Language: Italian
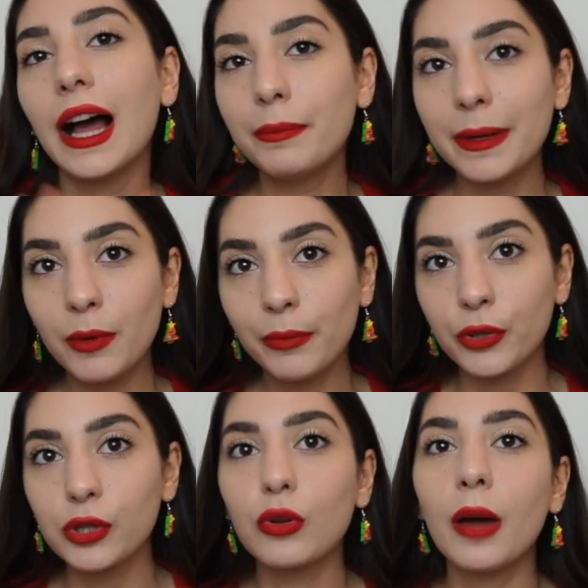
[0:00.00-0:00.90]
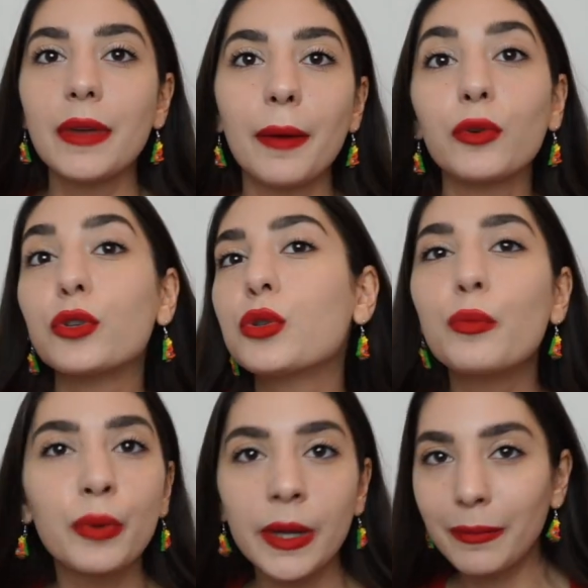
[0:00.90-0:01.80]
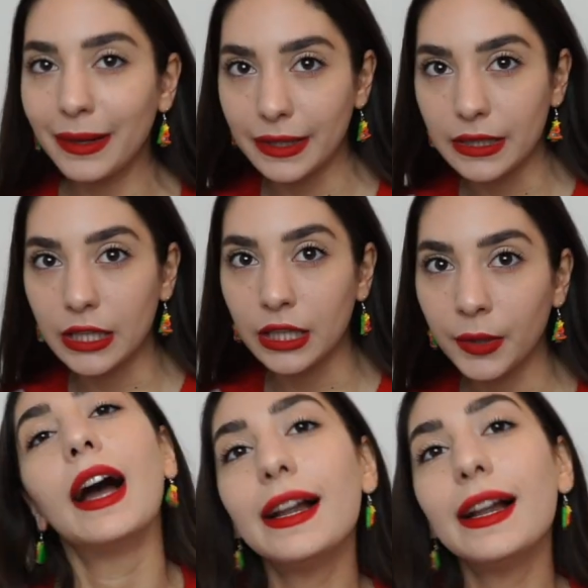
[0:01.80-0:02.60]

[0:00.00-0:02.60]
Al primo posto abbiamo Supreme Leader,